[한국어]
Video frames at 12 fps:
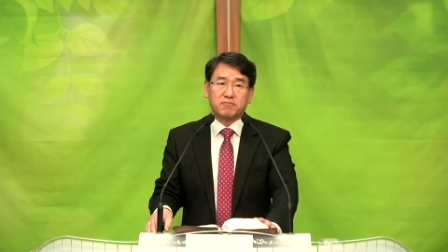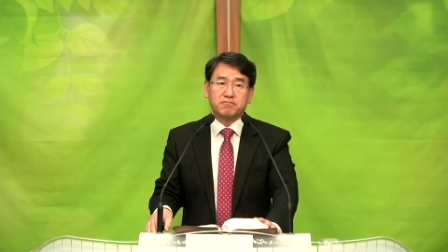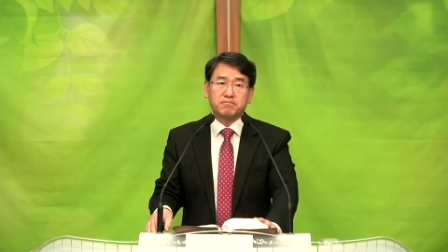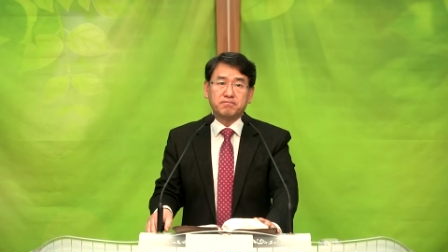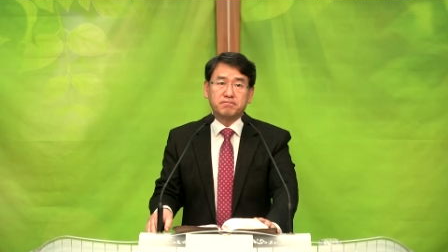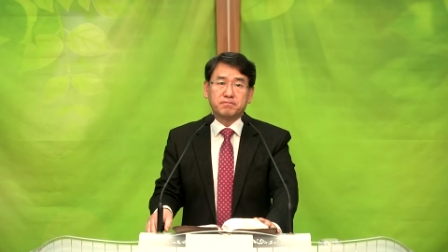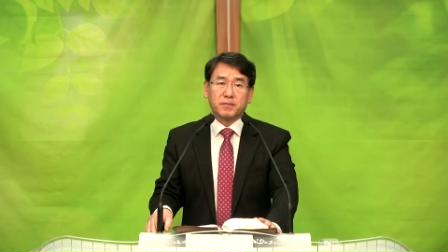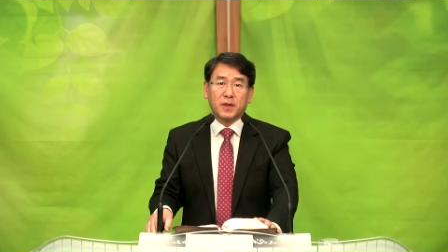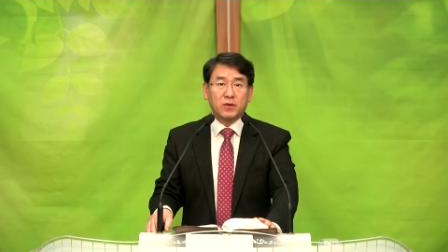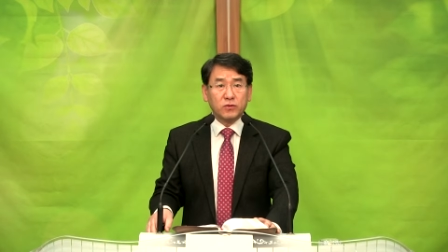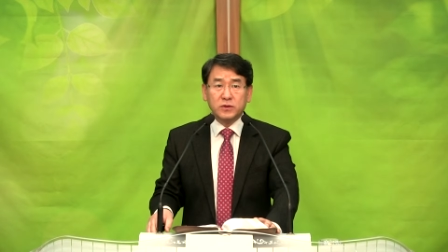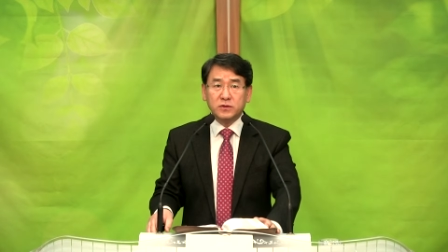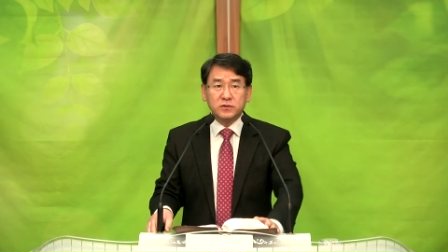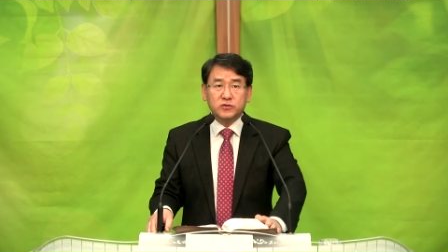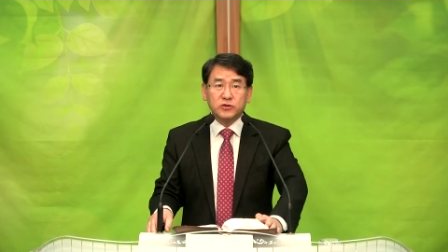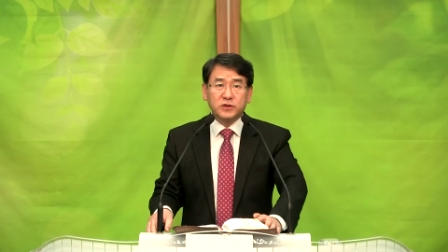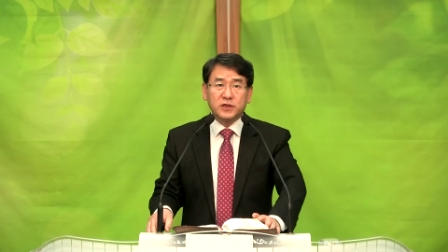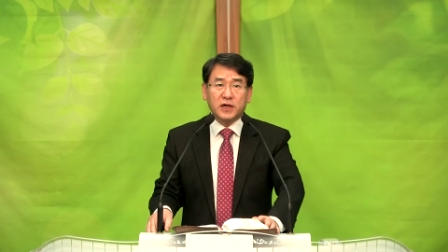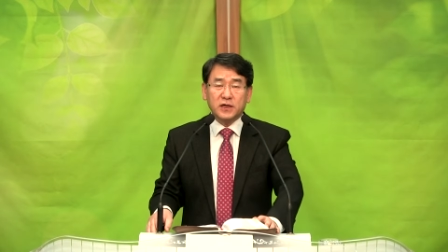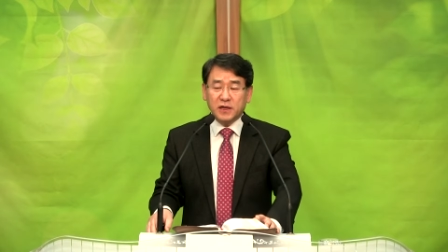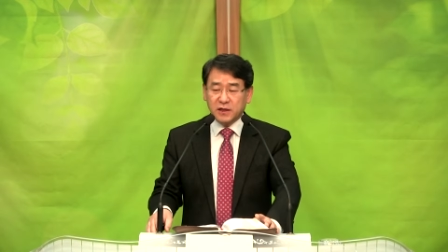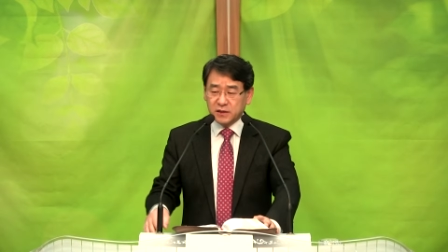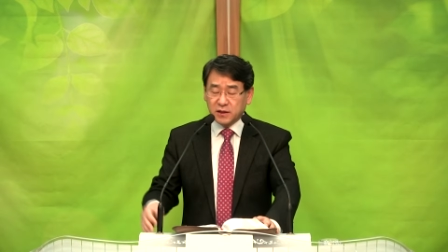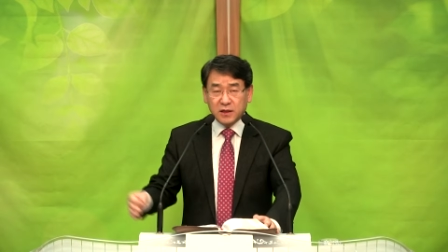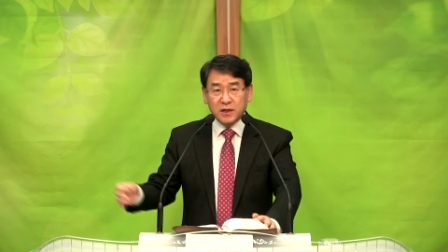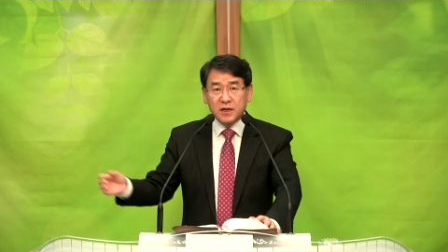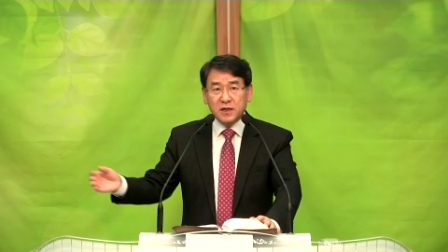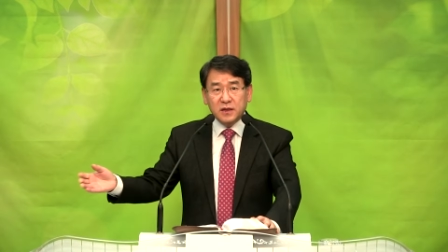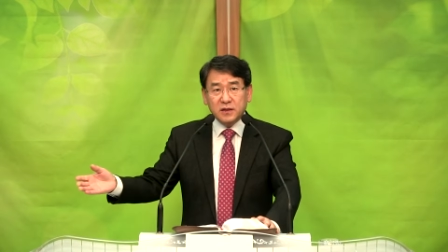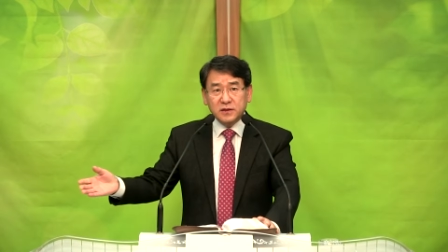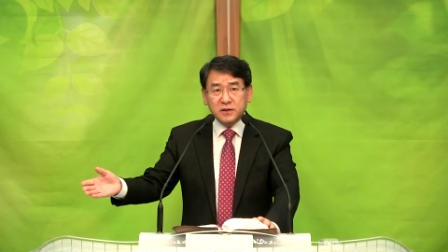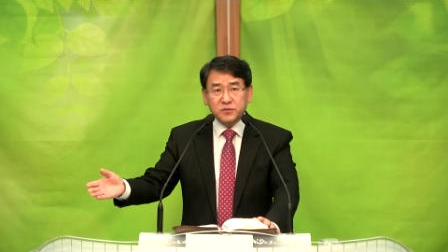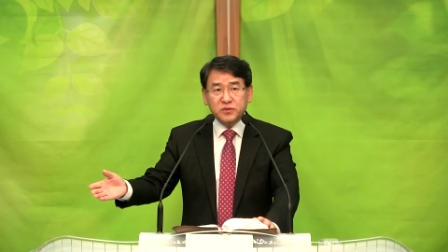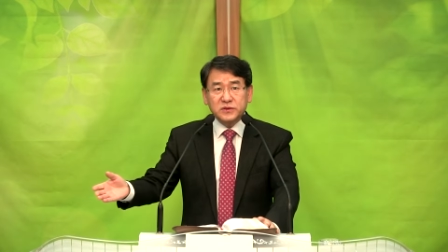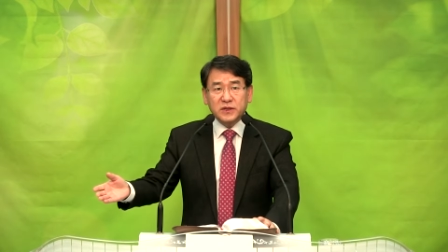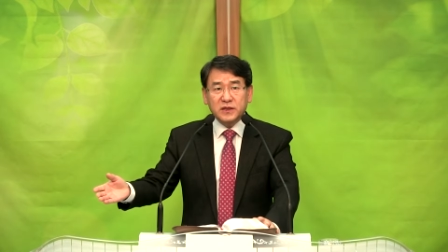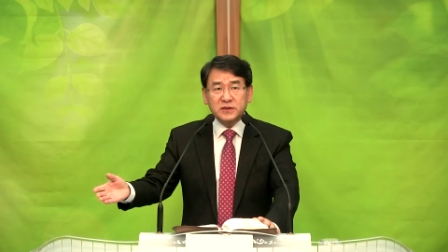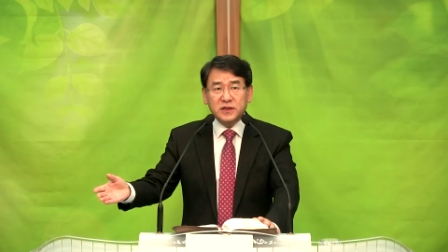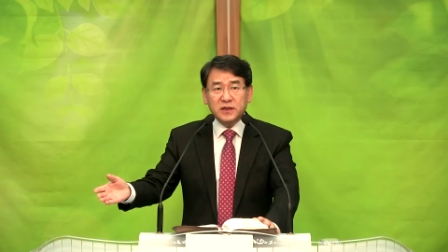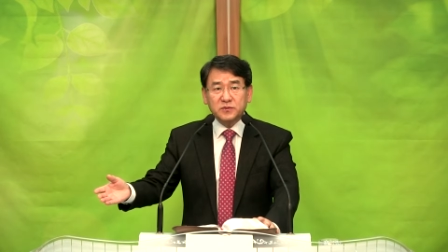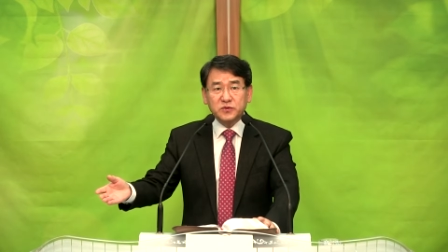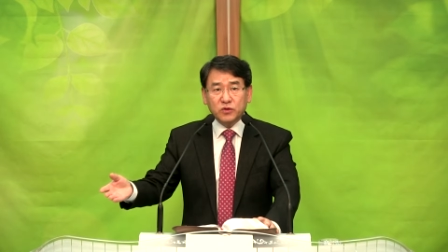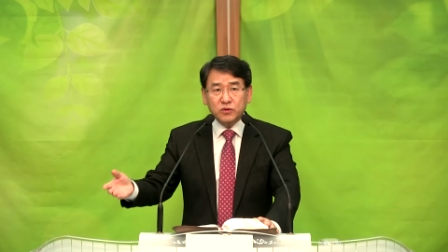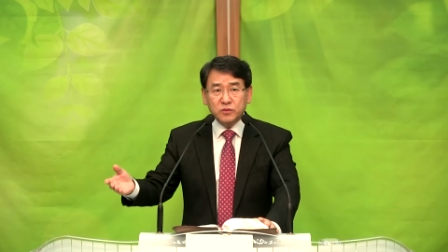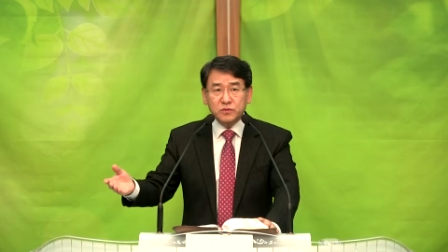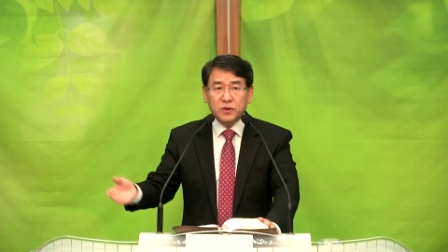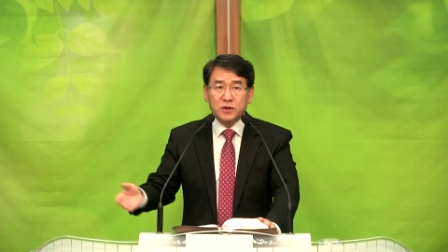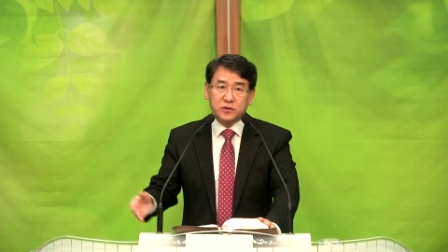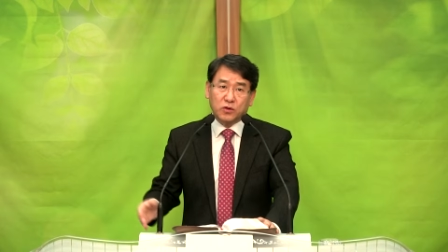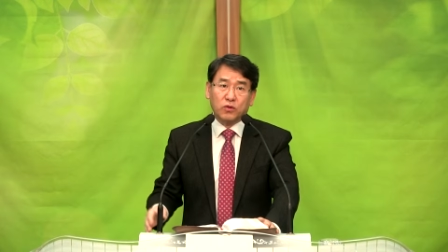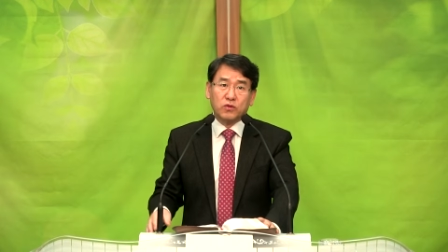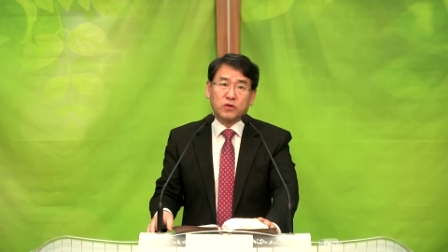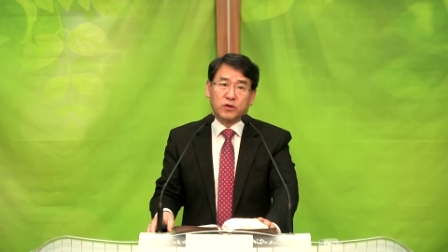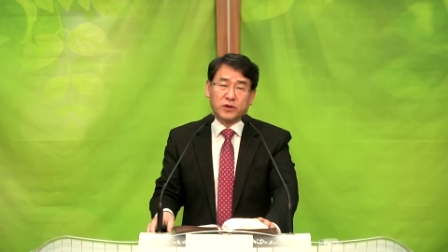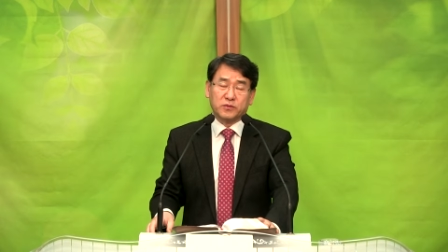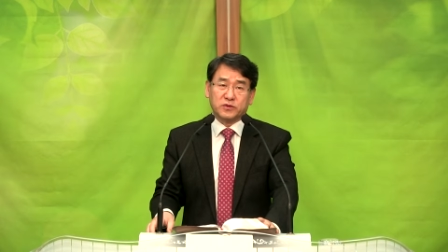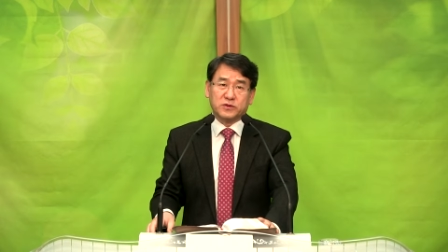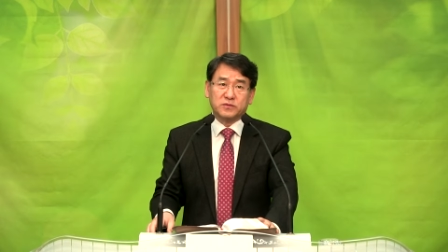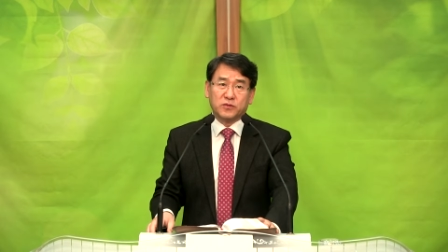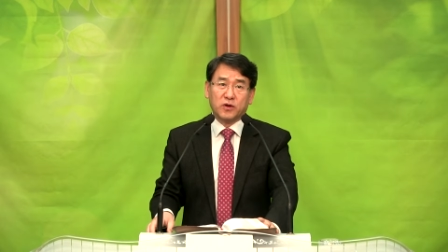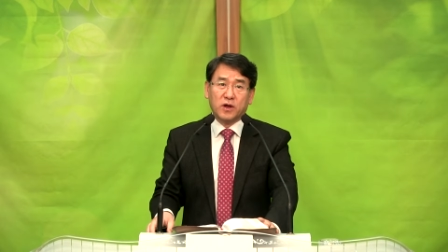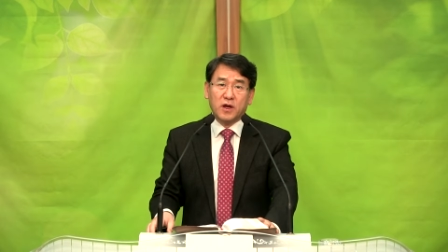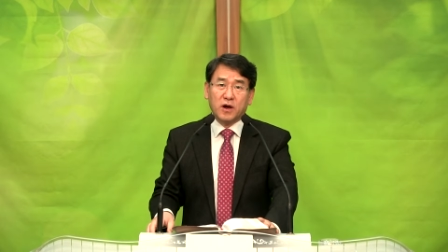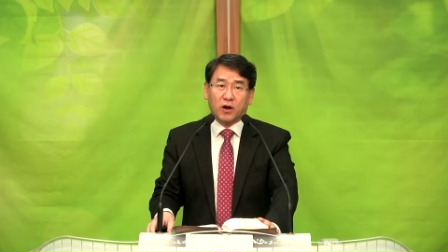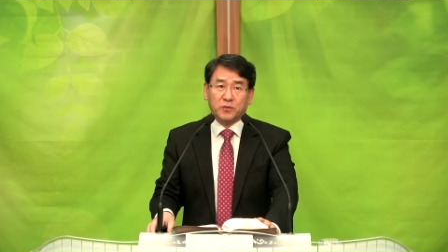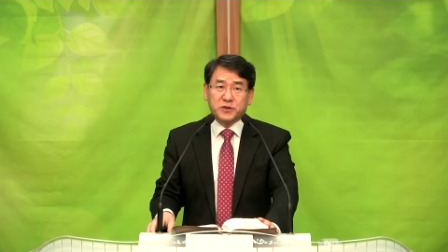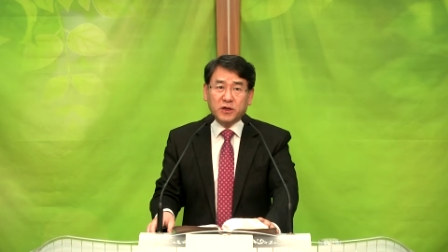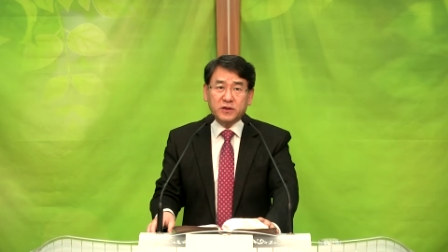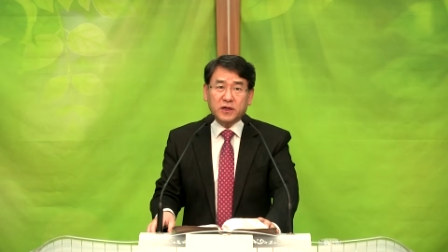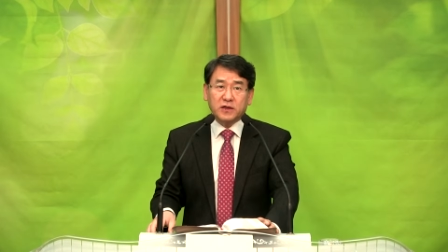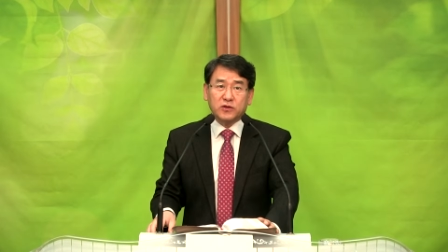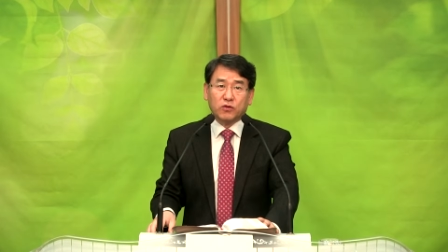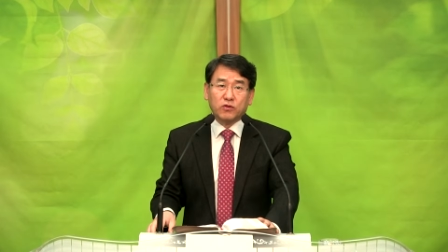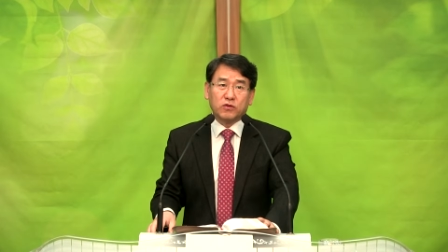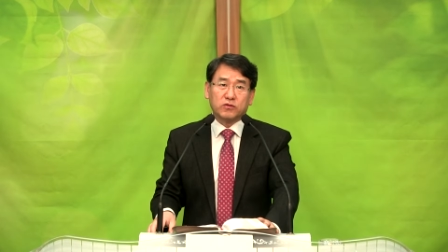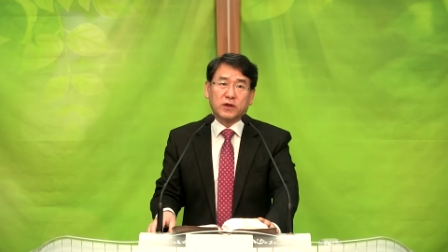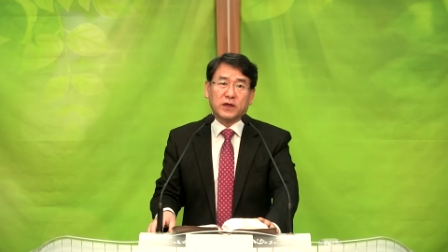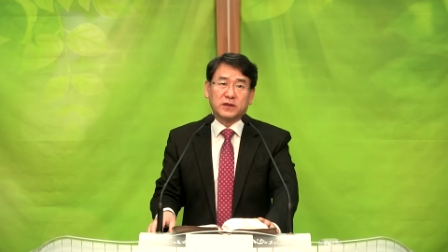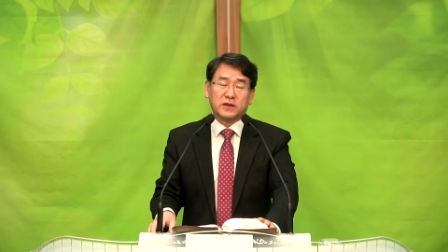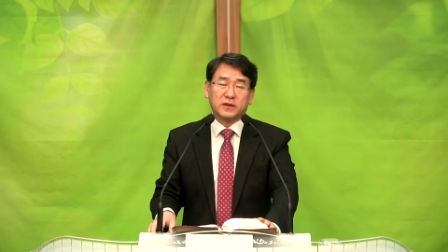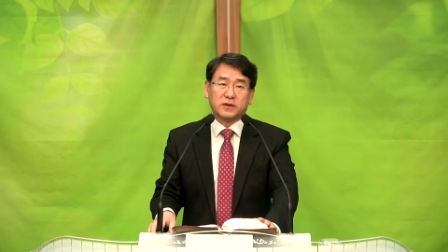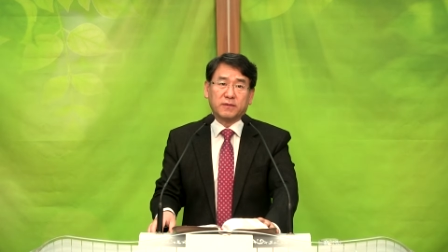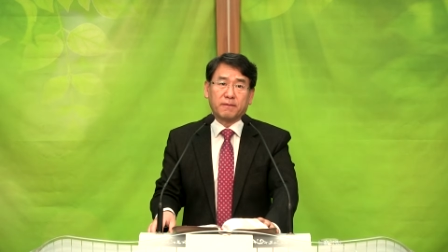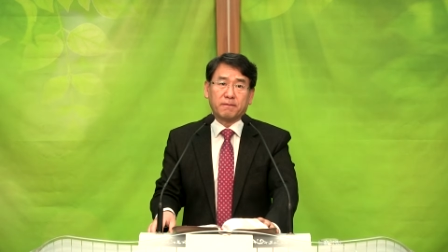음? 우리는 주님께 한 게 아니라 그냥 불쌍한 사람 조금 도운 거예요. 무슨 뭐 엄청나게 도운 것도 아니에요.